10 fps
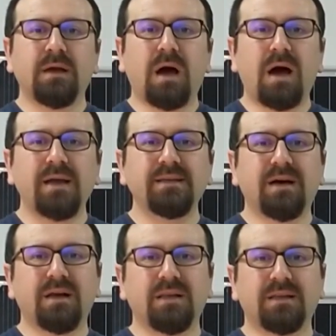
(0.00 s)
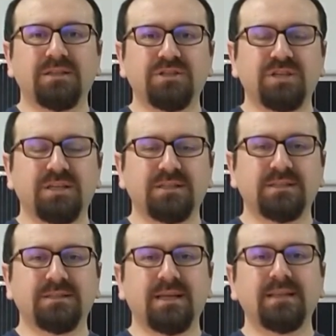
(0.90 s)
aynı alan
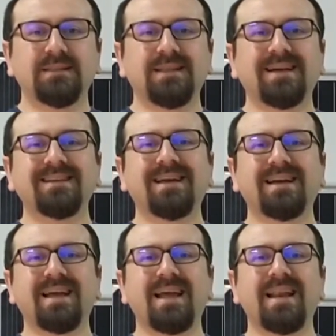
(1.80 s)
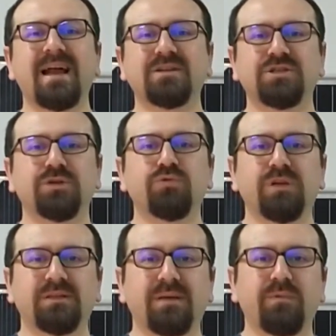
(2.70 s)
içerisinde ne kadar enerji
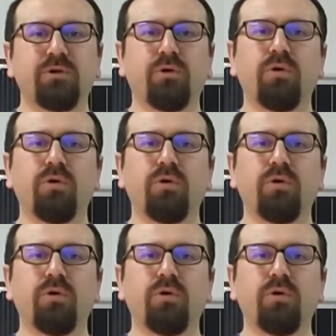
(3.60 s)
üretebiliyor?